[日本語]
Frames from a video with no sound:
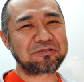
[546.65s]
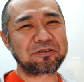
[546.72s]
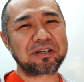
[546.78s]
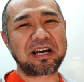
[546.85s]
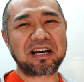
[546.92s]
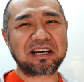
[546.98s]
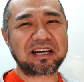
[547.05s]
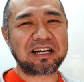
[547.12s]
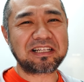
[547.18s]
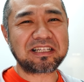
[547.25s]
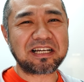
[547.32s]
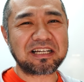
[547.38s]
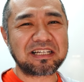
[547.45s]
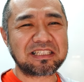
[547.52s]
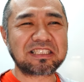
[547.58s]
ごいがっか
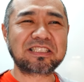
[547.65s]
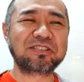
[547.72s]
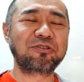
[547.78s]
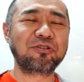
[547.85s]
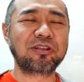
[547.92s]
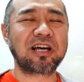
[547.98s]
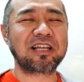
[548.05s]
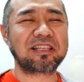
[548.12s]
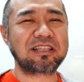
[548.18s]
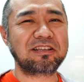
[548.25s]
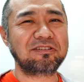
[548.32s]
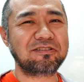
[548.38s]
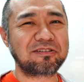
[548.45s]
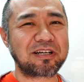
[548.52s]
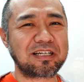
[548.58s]
り感が強いなっ
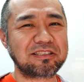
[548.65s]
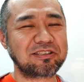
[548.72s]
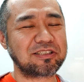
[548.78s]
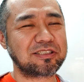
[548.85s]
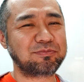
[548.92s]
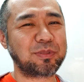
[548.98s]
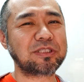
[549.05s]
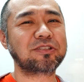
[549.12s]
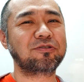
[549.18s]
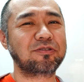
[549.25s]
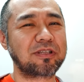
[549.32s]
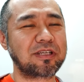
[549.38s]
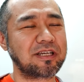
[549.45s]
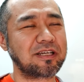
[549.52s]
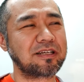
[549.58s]
ていう感じはします
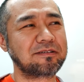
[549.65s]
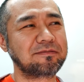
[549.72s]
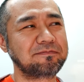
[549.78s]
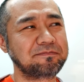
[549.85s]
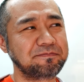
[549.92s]
よね。